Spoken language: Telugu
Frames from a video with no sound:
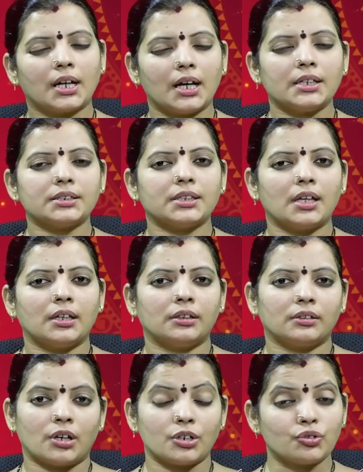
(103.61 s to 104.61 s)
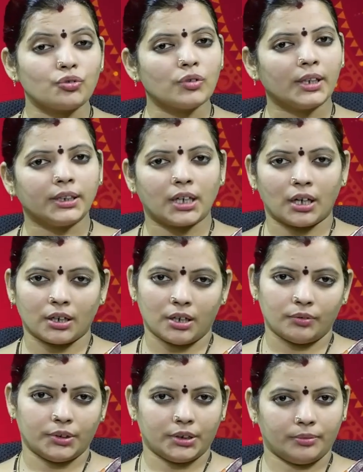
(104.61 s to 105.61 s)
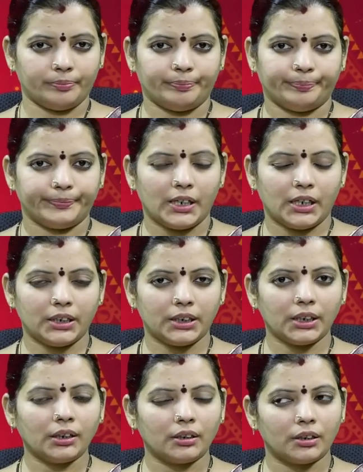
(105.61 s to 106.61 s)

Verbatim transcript: కాస్త ఖర్చులు అధికంగా ఉండడం అంటే